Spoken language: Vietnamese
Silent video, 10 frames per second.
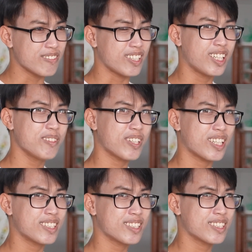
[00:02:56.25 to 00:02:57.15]
Vì thế mà
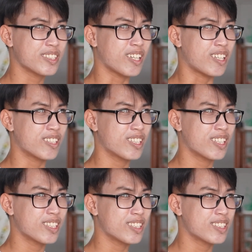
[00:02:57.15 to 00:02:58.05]
em chọn
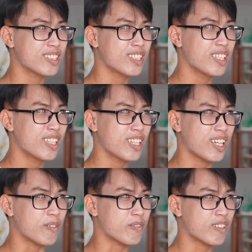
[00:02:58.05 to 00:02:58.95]

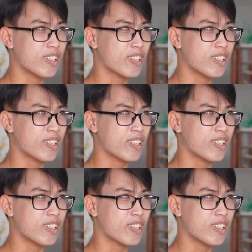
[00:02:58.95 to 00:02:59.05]
học